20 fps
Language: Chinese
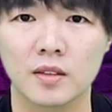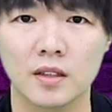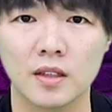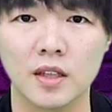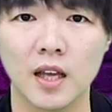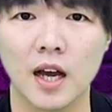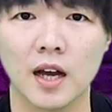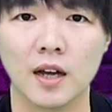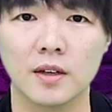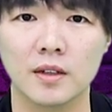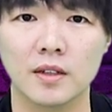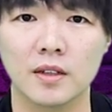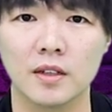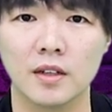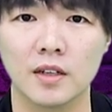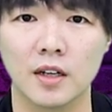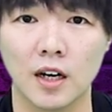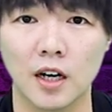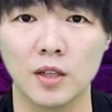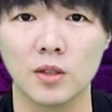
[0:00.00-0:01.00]
那
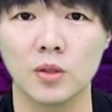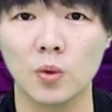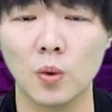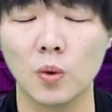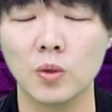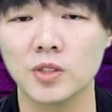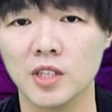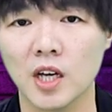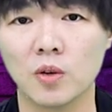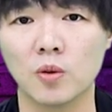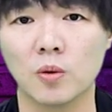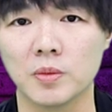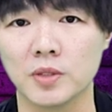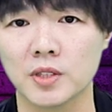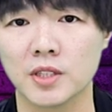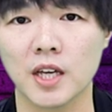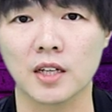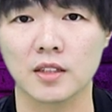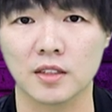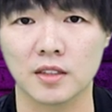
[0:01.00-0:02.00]
很多像我们
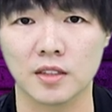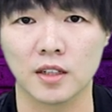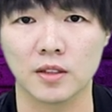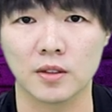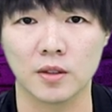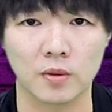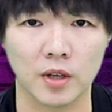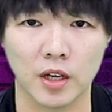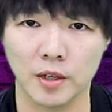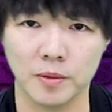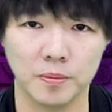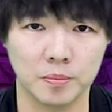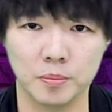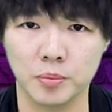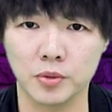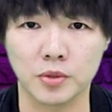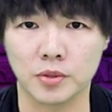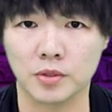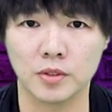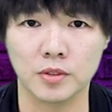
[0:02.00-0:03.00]
这样的人，OK，
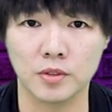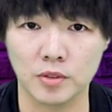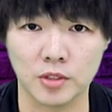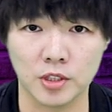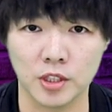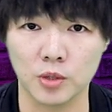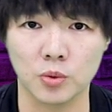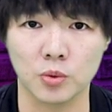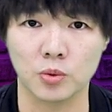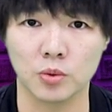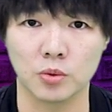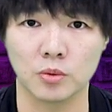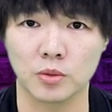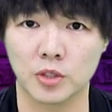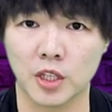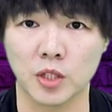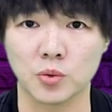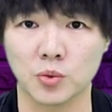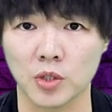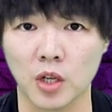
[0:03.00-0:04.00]
不只是基督徒、
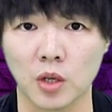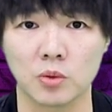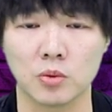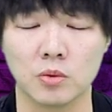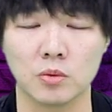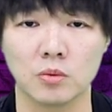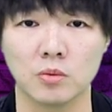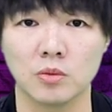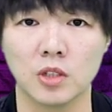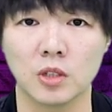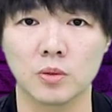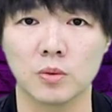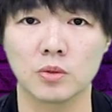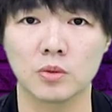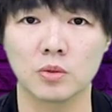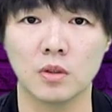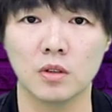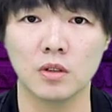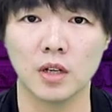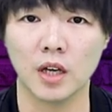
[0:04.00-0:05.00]
天主教徒，认为
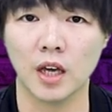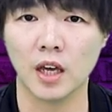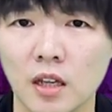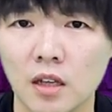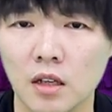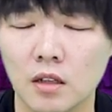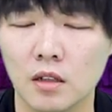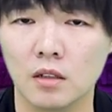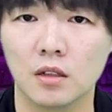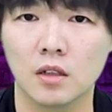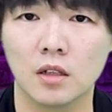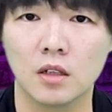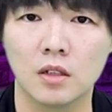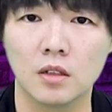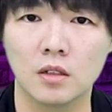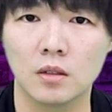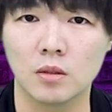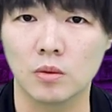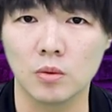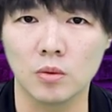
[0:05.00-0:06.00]
说，哎。
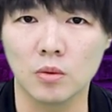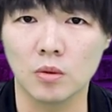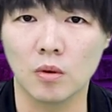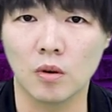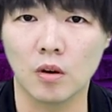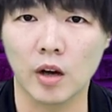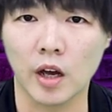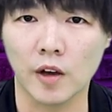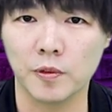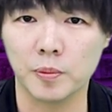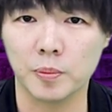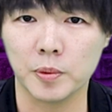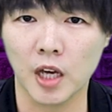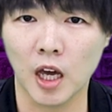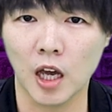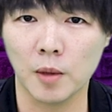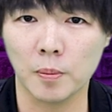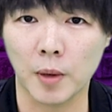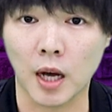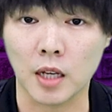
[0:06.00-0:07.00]
如果
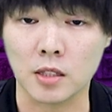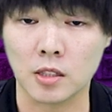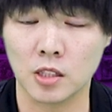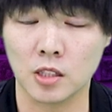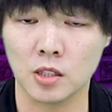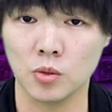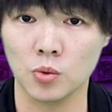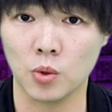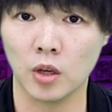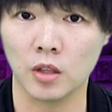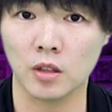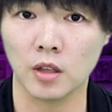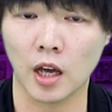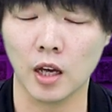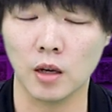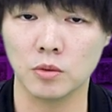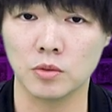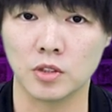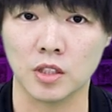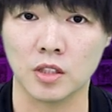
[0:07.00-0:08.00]
FBI 把资源
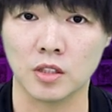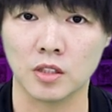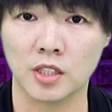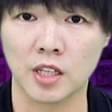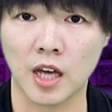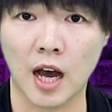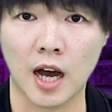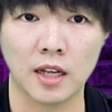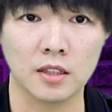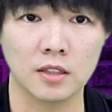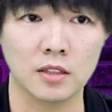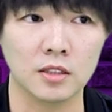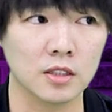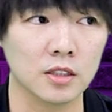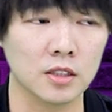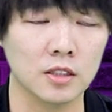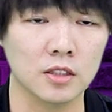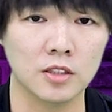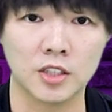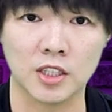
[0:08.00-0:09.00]
还有警察的
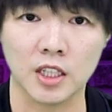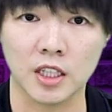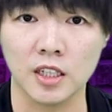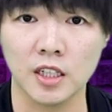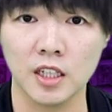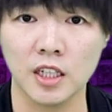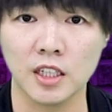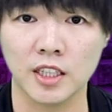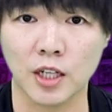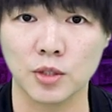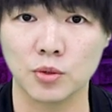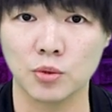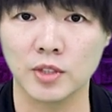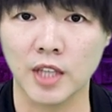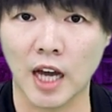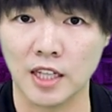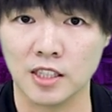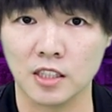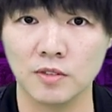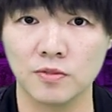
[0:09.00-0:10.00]
这个警力拿去
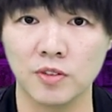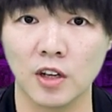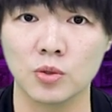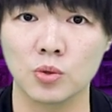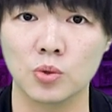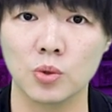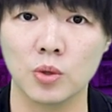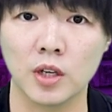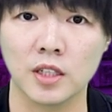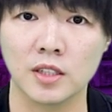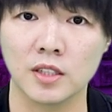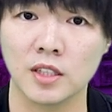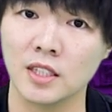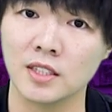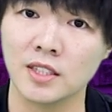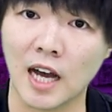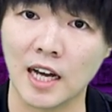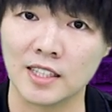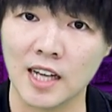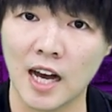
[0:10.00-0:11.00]
打击犯罪，那
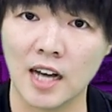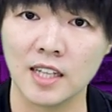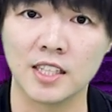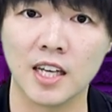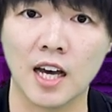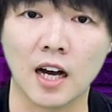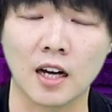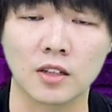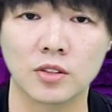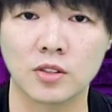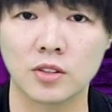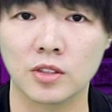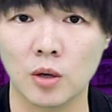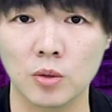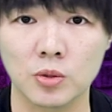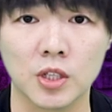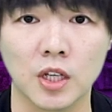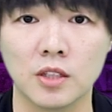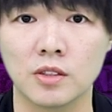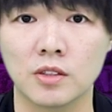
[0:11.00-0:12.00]
些打砸抢、
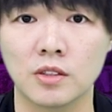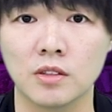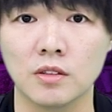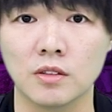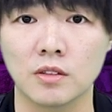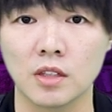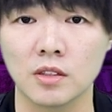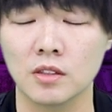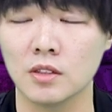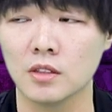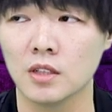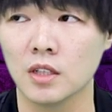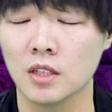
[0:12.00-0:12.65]
烧城市，甚至